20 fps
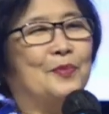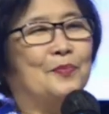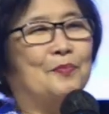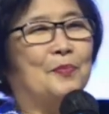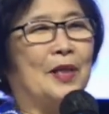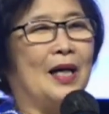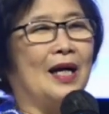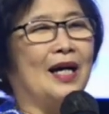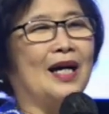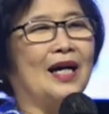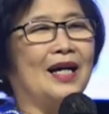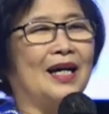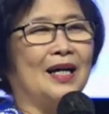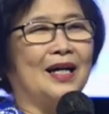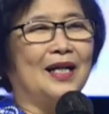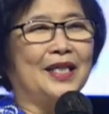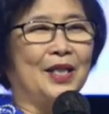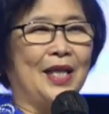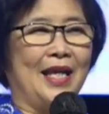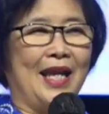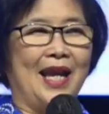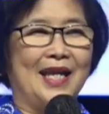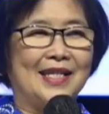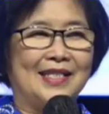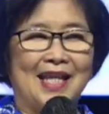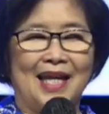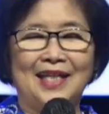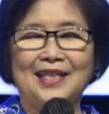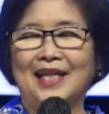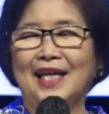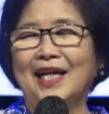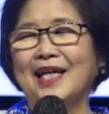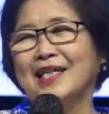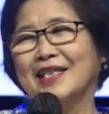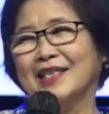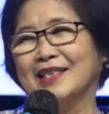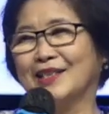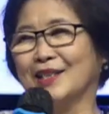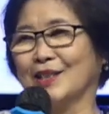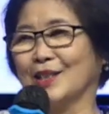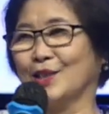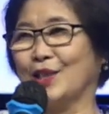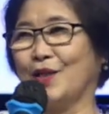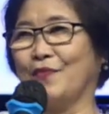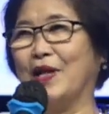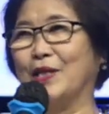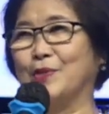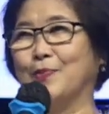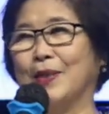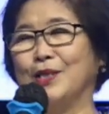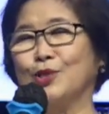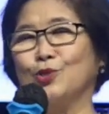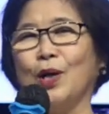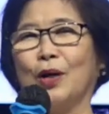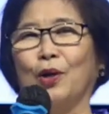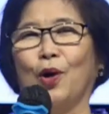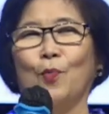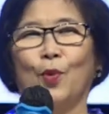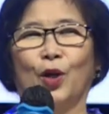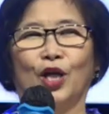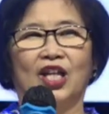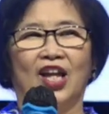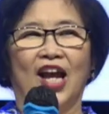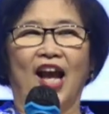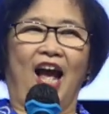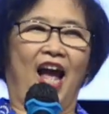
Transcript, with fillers: Eh, yayasan ya, Sertif dan sebagainya suka ngomong gini,